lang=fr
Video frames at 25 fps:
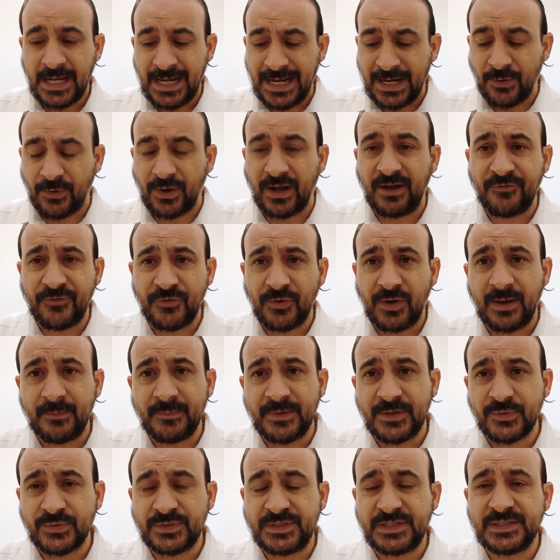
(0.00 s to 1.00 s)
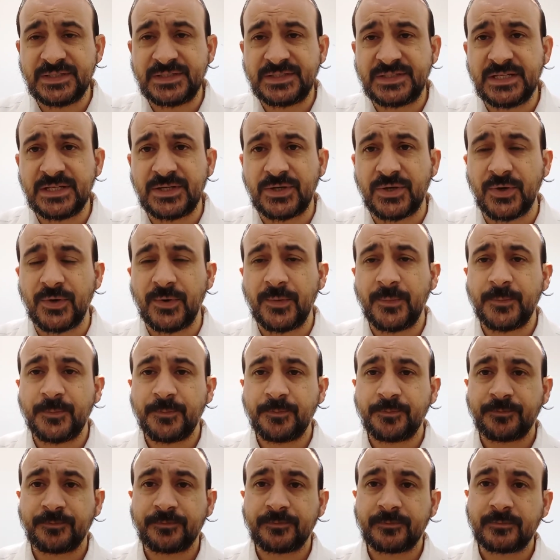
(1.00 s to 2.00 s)
Et le Rav Yoram, il nous dit ici
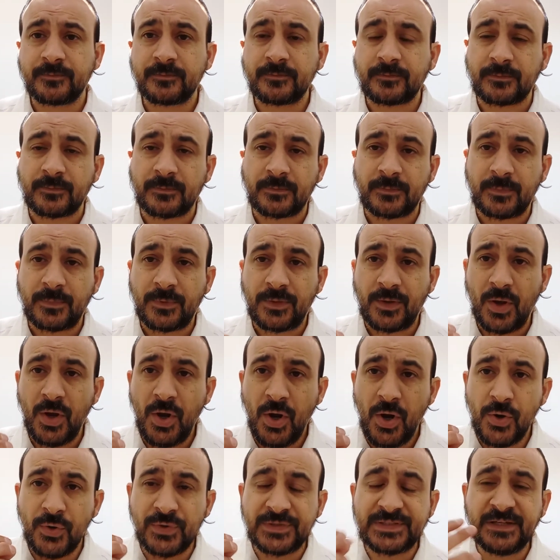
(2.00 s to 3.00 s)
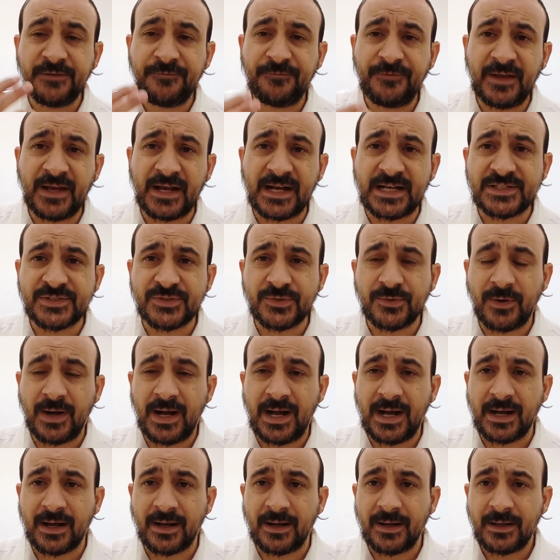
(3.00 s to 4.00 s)
que le Sefer
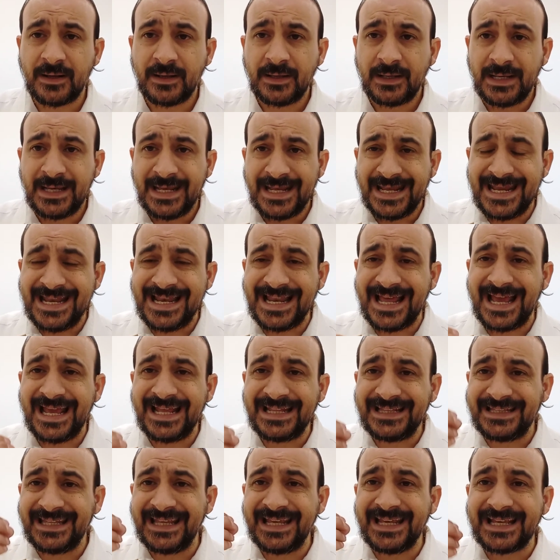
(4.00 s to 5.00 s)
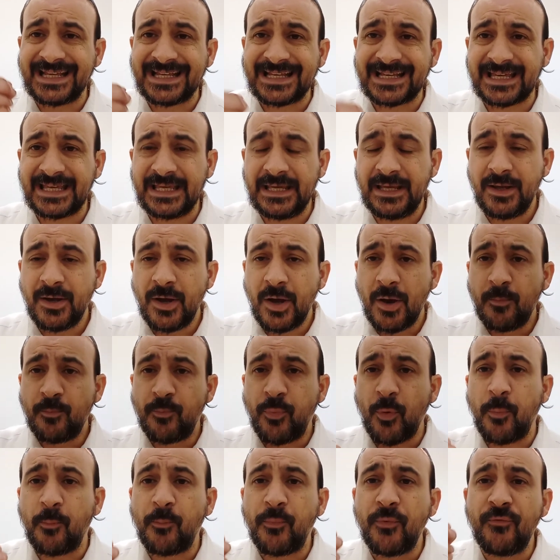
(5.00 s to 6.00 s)
Azohar, il a été écrit
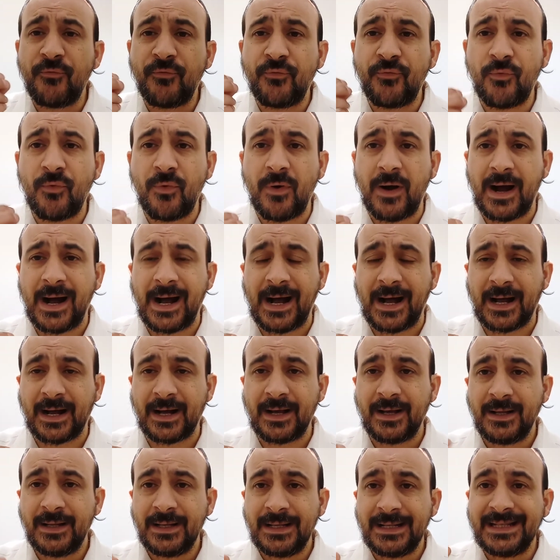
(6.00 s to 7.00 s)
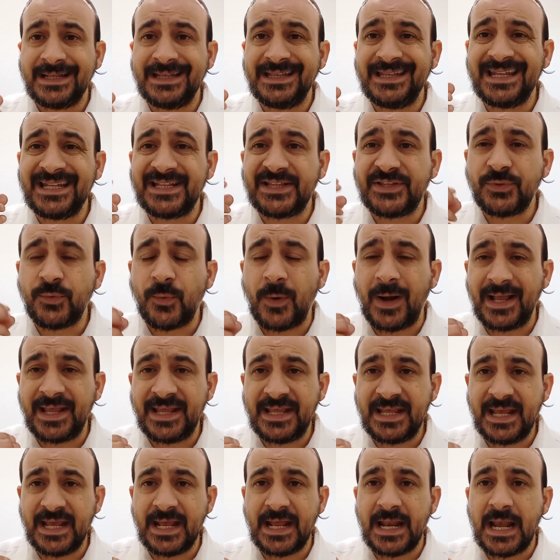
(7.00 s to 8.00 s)
pour pouvoir
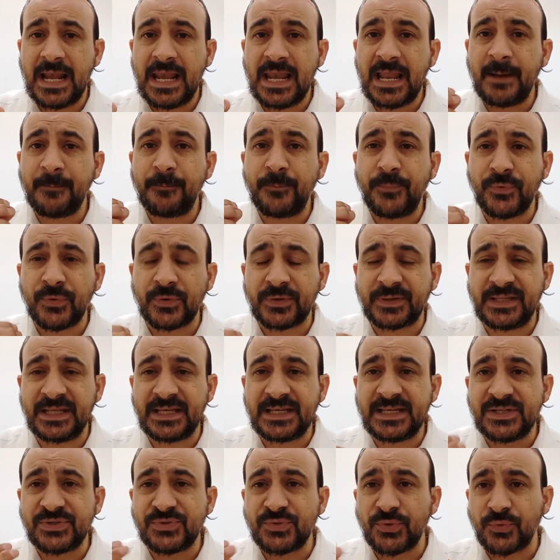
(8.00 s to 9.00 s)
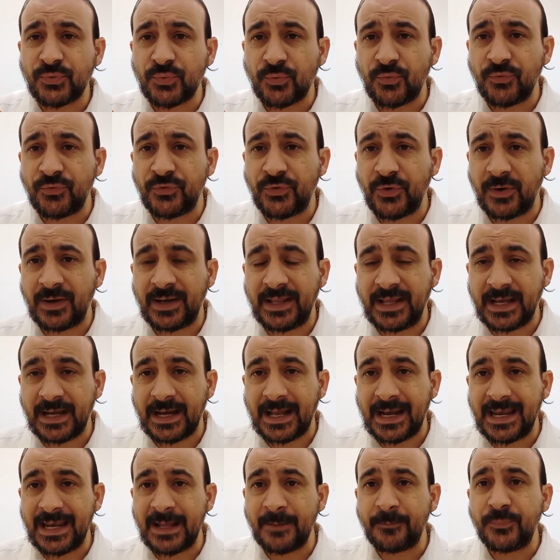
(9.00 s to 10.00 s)
nettoyer l'impureté qui se trouve dans
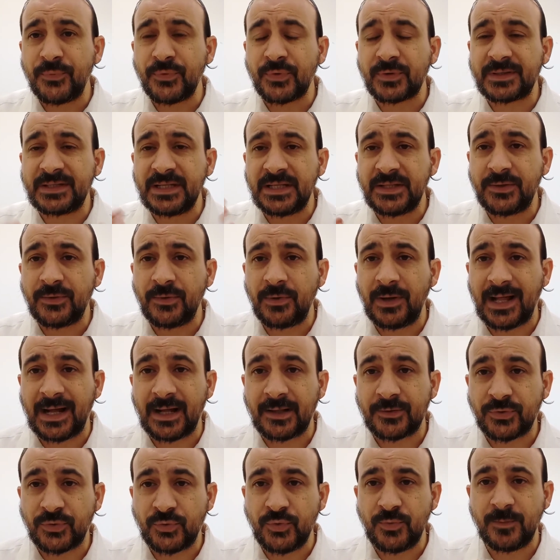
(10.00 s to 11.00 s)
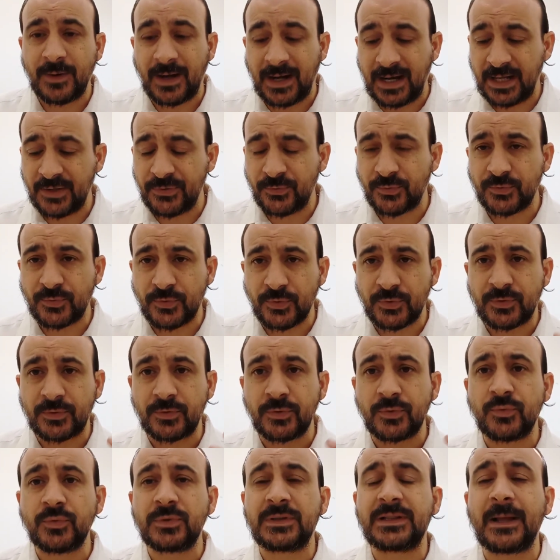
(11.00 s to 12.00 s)
l'air, l'impureté de la Tum'a donc
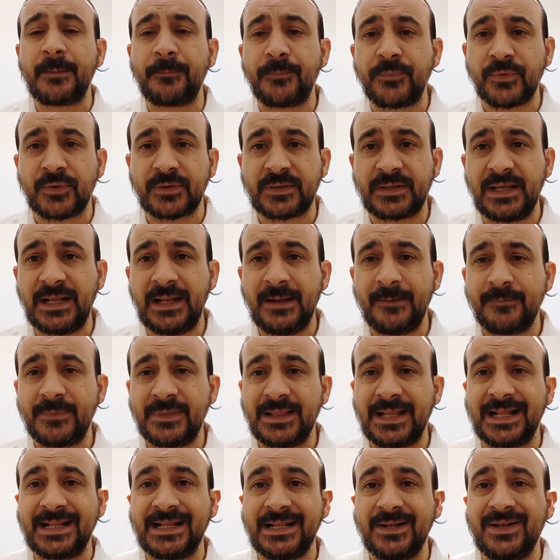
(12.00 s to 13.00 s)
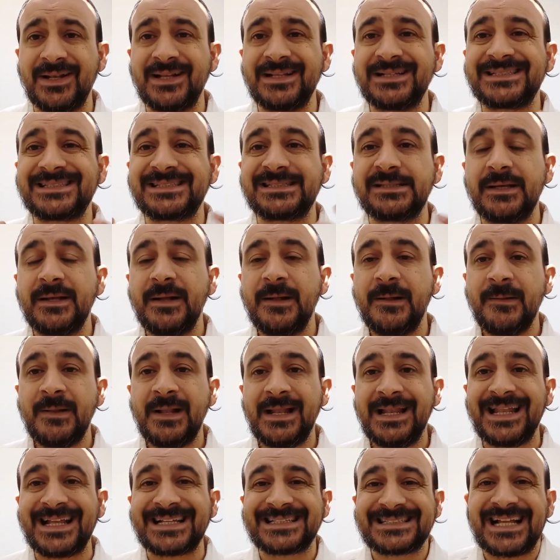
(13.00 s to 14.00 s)
de, toute l'impureté,
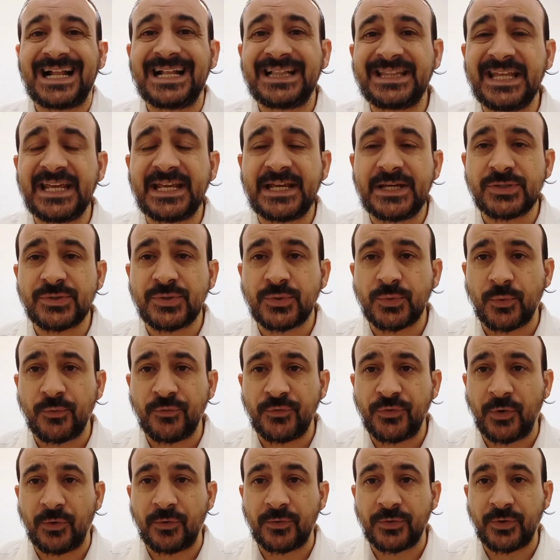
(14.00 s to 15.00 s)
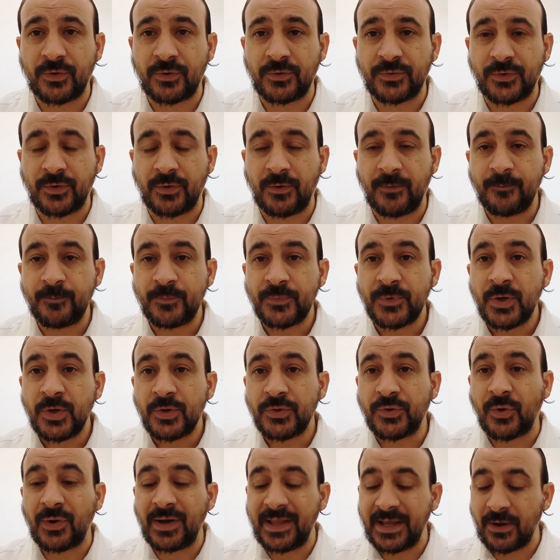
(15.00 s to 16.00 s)
la, saleté qui se trouve dans, dans, dans,
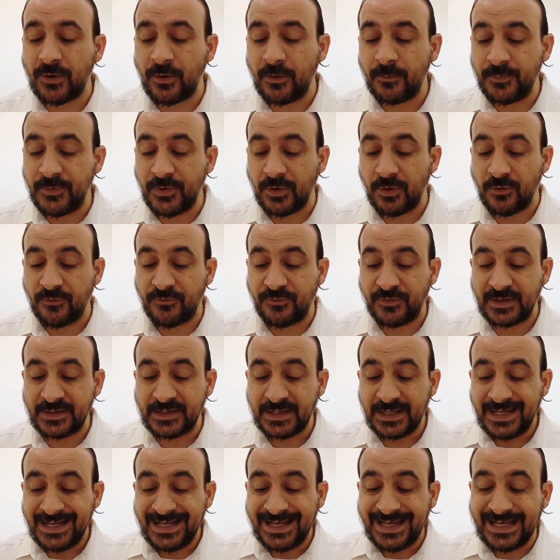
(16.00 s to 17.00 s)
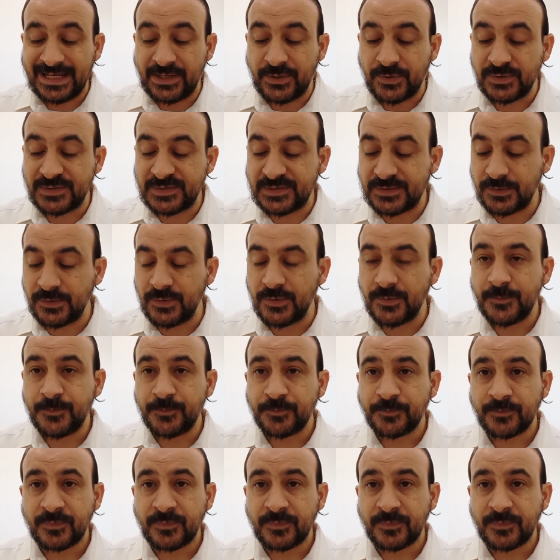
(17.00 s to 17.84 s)
dans l'air ambiant en fait. Et que ce,